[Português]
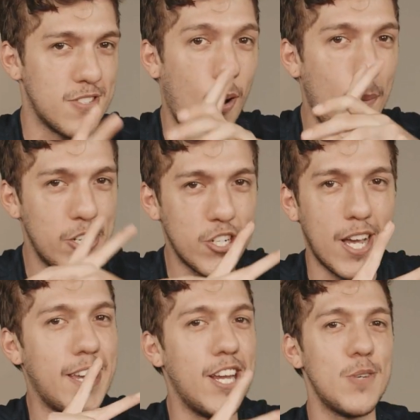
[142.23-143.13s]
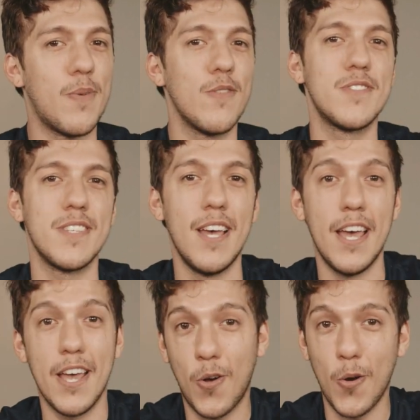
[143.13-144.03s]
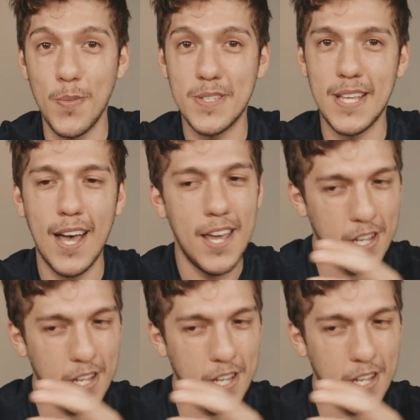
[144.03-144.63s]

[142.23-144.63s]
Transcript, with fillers: Então é uma dica quente para você economizar